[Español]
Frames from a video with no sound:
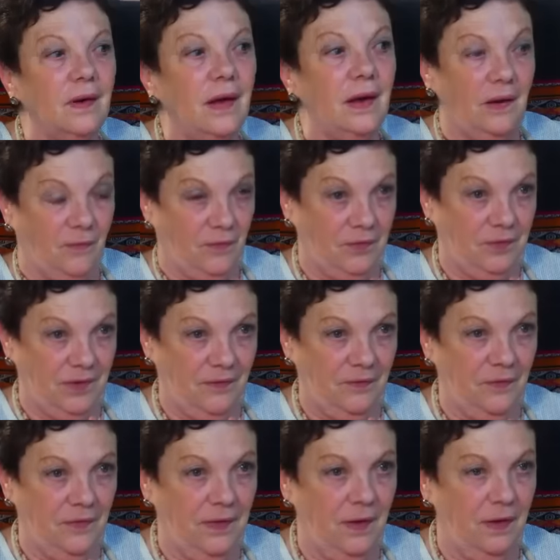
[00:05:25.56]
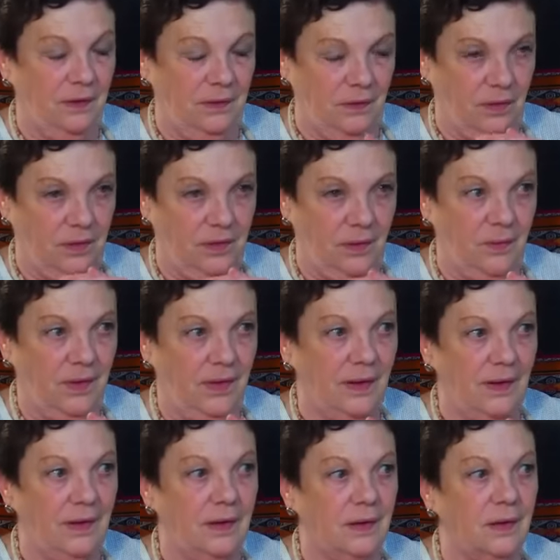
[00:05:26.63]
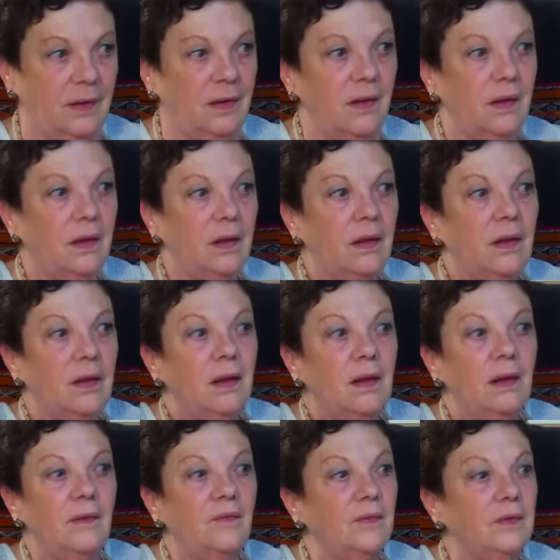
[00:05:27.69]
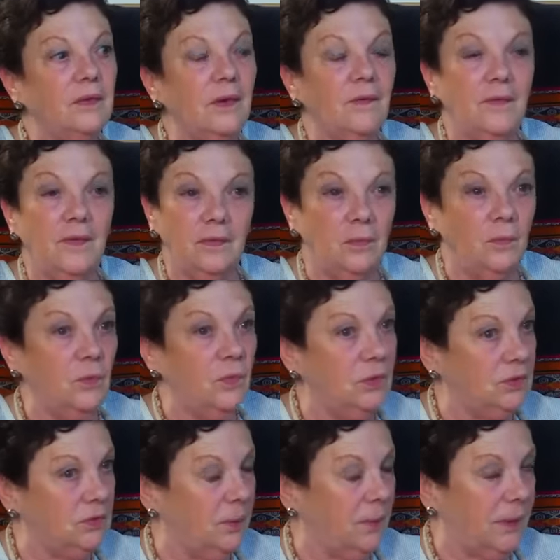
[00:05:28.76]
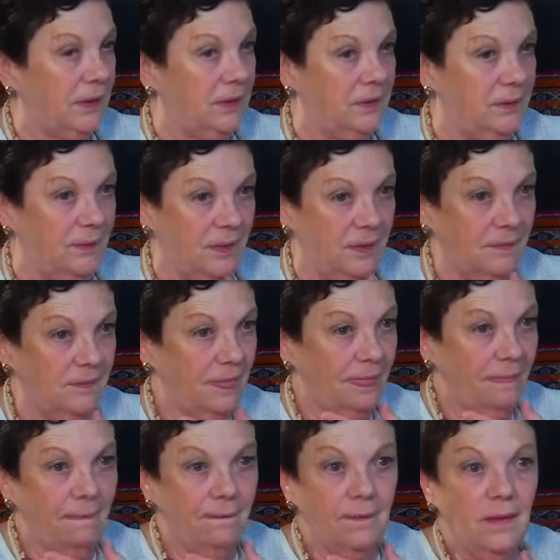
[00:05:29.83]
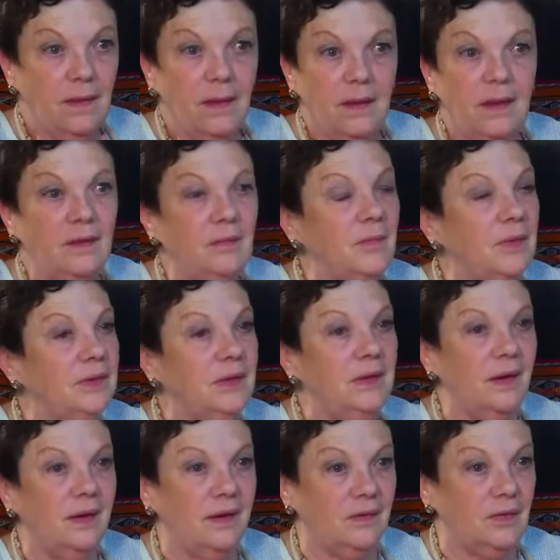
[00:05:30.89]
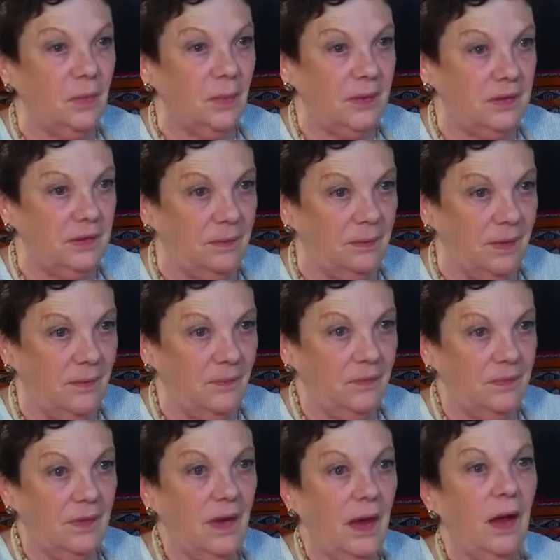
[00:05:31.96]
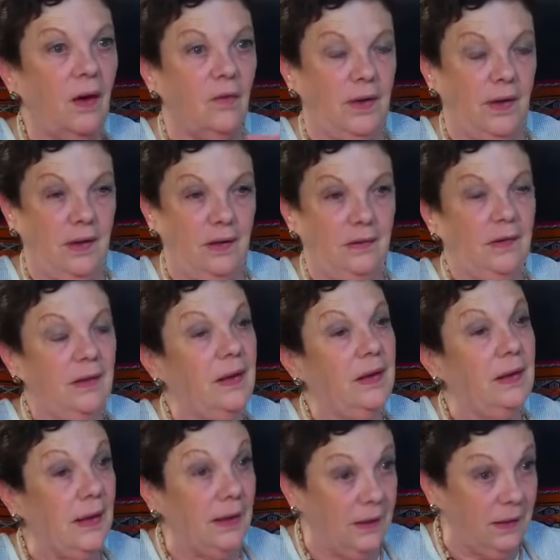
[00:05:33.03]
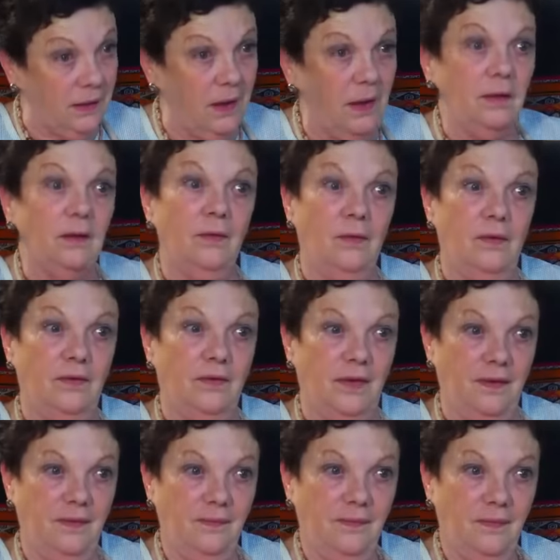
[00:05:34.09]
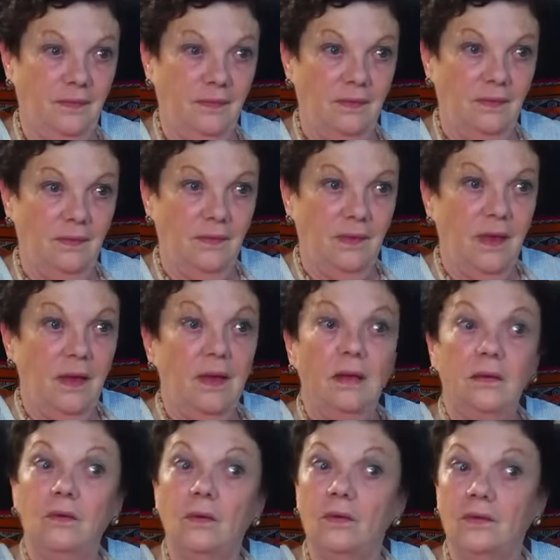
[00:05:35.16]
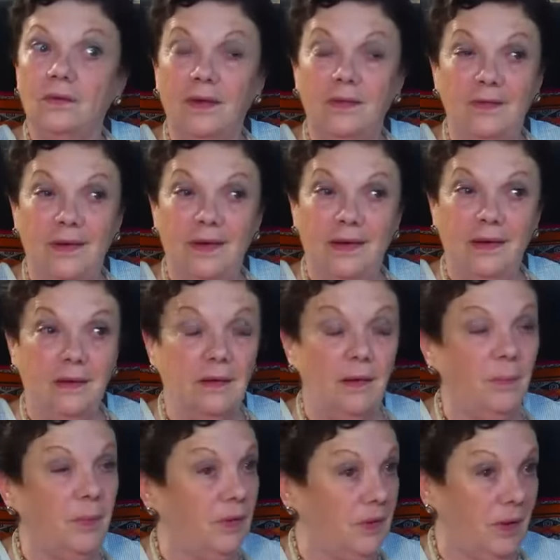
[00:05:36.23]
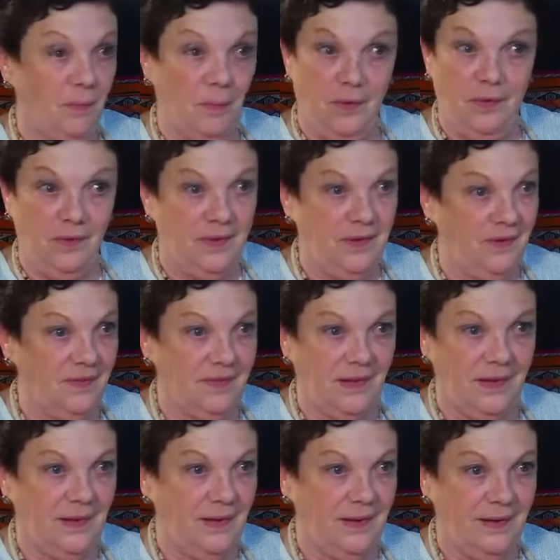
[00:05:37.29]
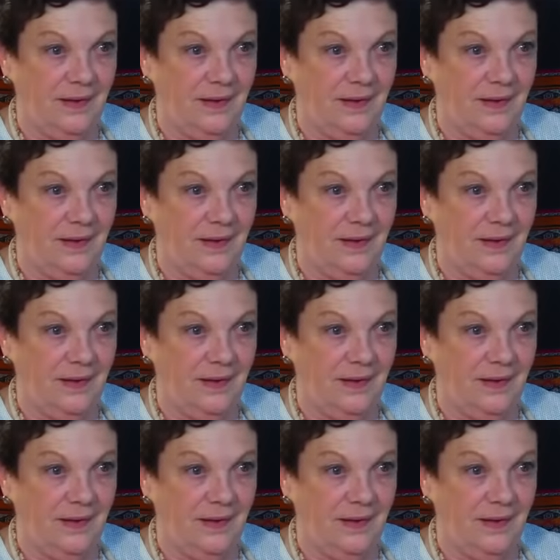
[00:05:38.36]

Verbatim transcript: a la fotografía, y ahorita voy a la guerra, la fotografía es muy subjetiva. Es mentira que es objetiva. Ahora, en la guerra no lo sé. Yo no he estado en la guerra, pero tampoco quiero estar en la